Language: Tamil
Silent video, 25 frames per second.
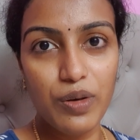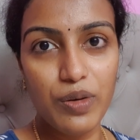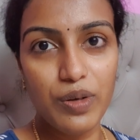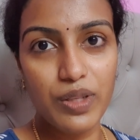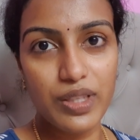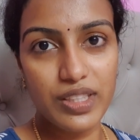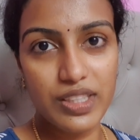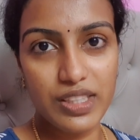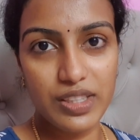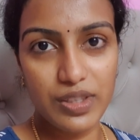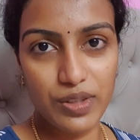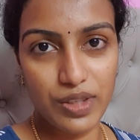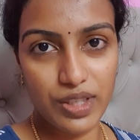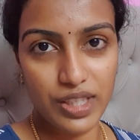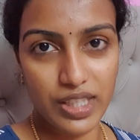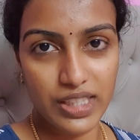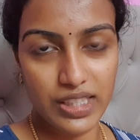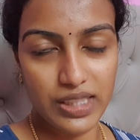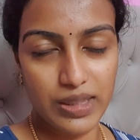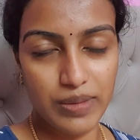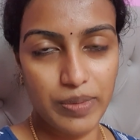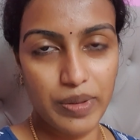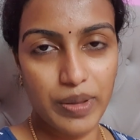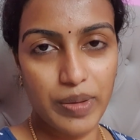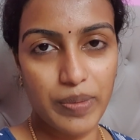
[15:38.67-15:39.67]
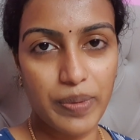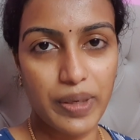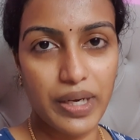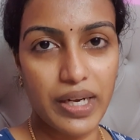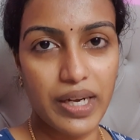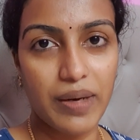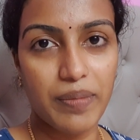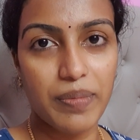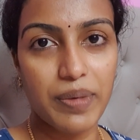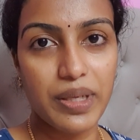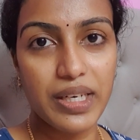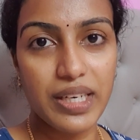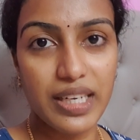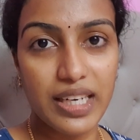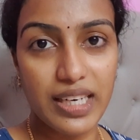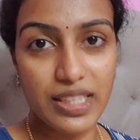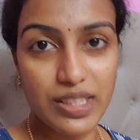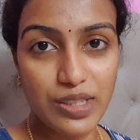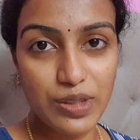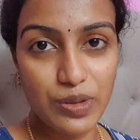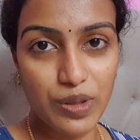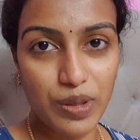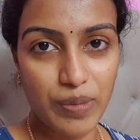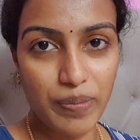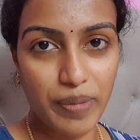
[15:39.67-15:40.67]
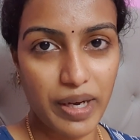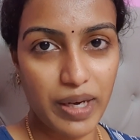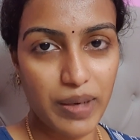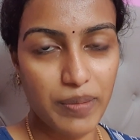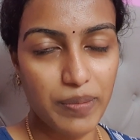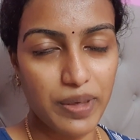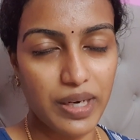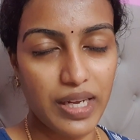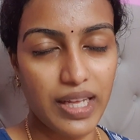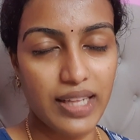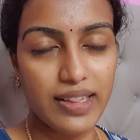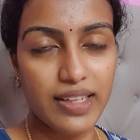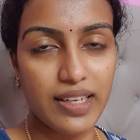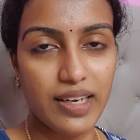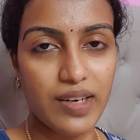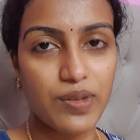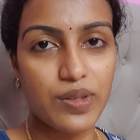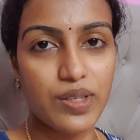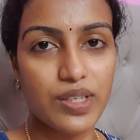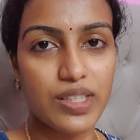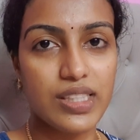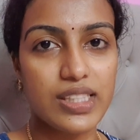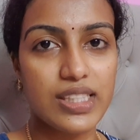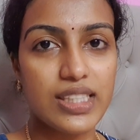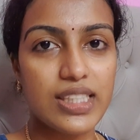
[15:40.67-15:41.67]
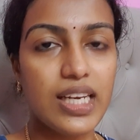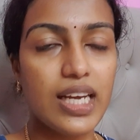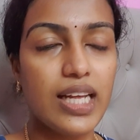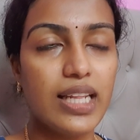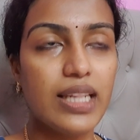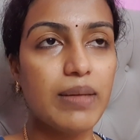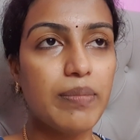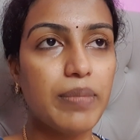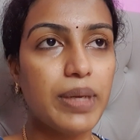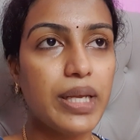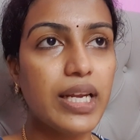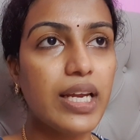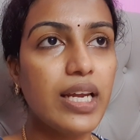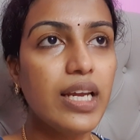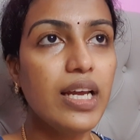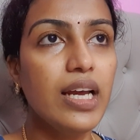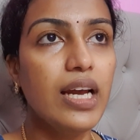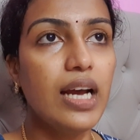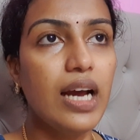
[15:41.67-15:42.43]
வந்துட்டு அவங்க கஷ்டப்பட்டிருப்பாங்க அப்படின்னு நினச்சி கூட பார்க்க முடியல அந்த அளவுக்கு இருந்துச்சு அதே மாதிரி